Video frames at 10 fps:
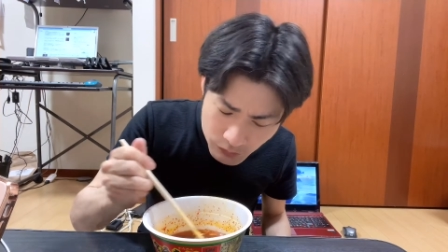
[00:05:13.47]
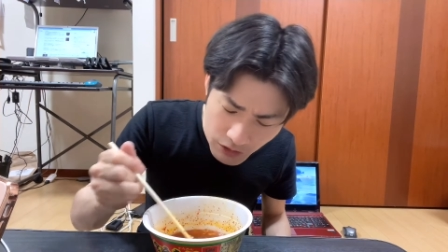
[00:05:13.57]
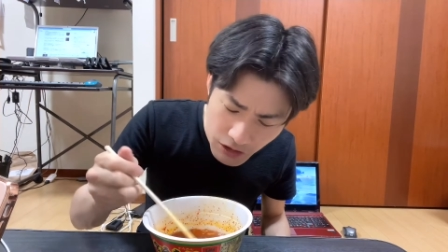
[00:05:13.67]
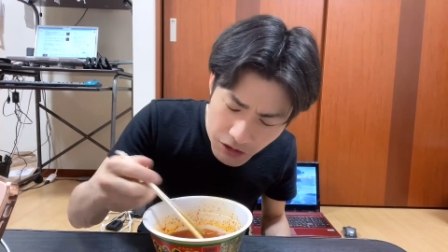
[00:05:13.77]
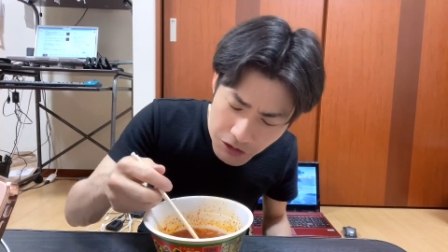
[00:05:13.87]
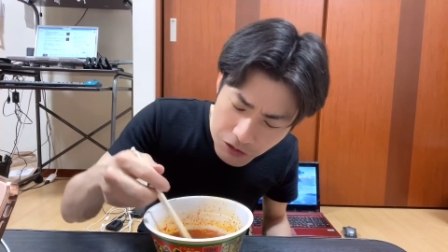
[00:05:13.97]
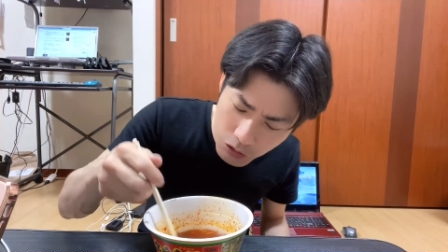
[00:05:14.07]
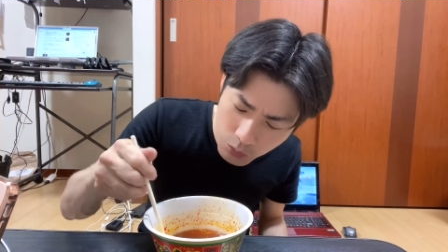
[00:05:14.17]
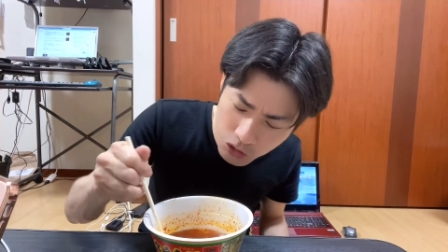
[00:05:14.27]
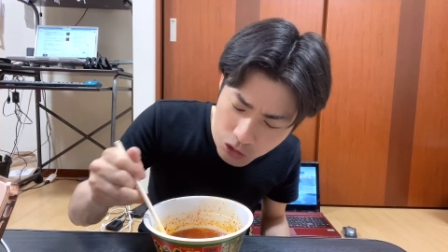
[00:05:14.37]
辛いけど
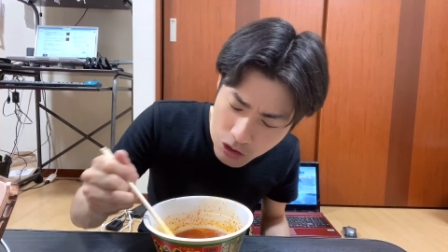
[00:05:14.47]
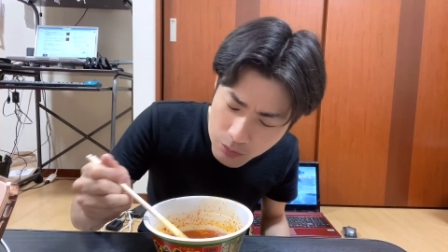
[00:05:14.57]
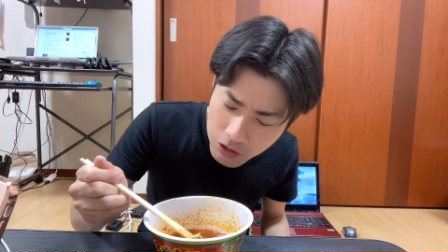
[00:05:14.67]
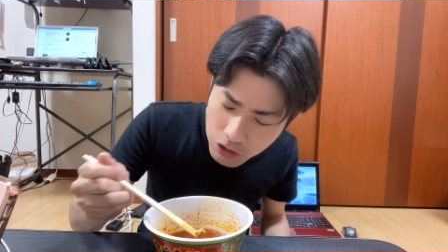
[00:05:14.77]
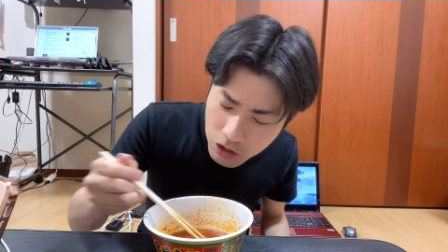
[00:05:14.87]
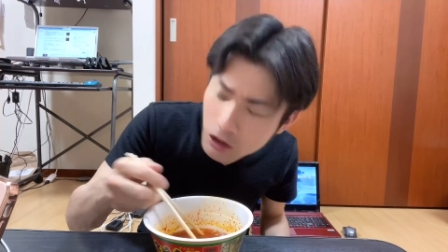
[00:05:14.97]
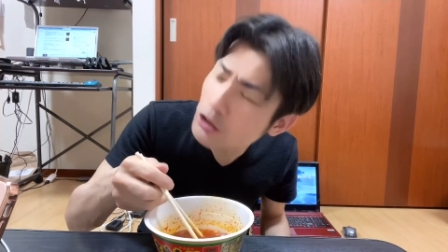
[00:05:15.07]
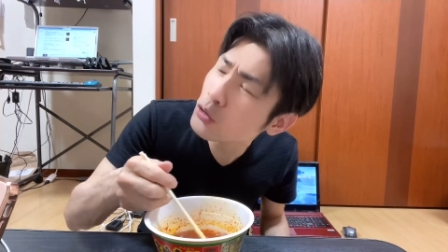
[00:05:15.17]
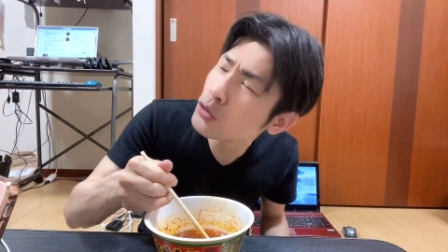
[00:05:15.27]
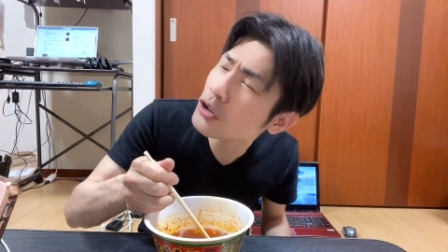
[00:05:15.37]
むしろ甘いって言いたい
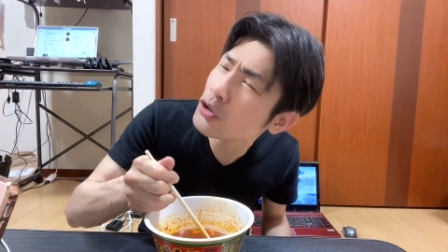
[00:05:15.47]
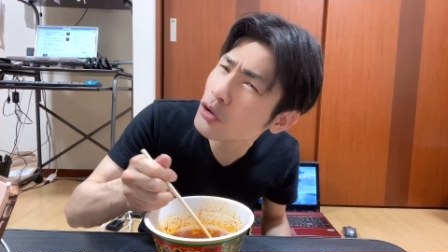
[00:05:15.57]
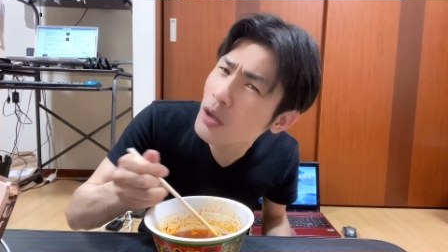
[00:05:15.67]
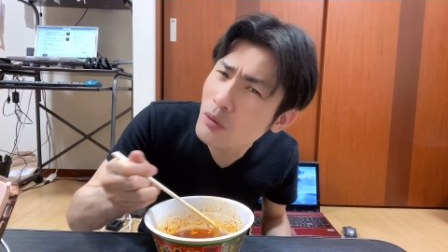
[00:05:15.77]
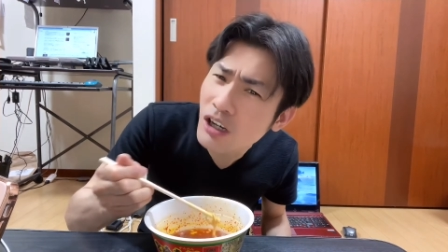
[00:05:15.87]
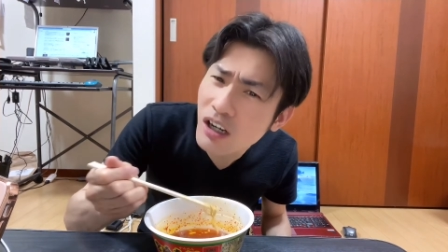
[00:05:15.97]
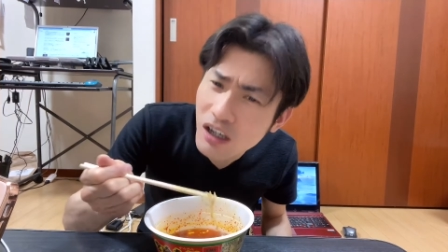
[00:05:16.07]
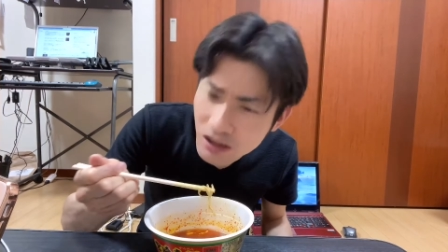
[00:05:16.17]
とこやけどやっぱ辛い